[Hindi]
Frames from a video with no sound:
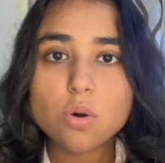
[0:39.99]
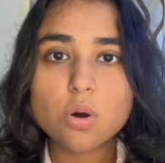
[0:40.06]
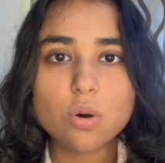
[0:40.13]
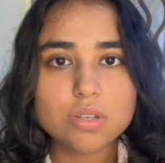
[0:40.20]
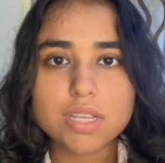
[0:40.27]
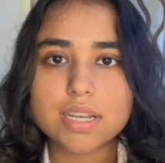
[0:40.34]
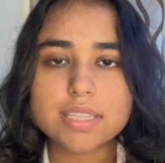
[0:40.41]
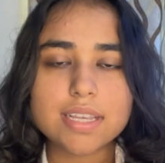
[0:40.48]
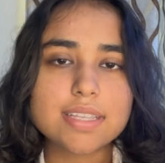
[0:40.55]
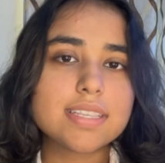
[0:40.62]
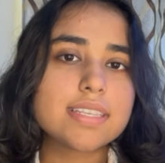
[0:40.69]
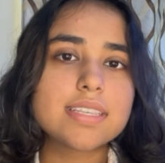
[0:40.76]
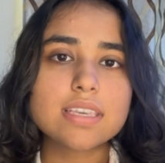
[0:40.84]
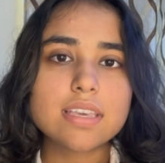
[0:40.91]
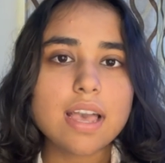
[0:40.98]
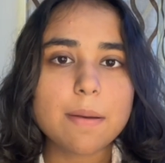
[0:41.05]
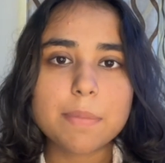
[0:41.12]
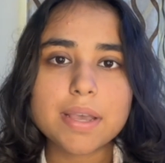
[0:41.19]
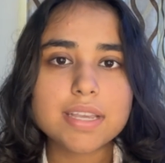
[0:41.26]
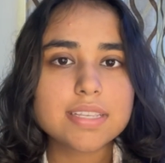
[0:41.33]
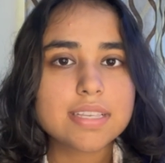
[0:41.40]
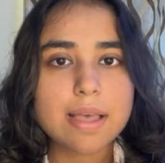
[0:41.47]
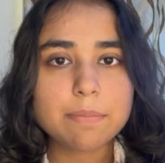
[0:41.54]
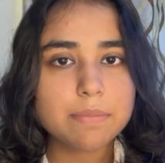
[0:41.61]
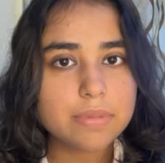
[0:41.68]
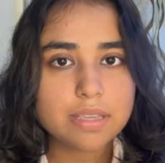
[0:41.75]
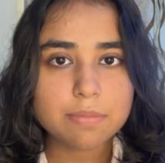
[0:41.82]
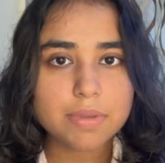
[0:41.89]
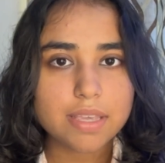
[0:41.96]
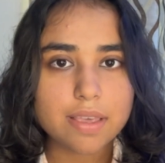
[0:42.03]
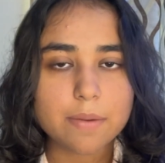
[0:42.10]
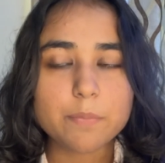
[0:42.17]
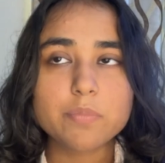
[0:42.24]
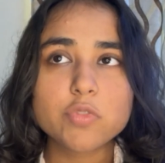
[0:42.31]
हो जाता है जैसे कि आपका एग्ज़ाम मे में है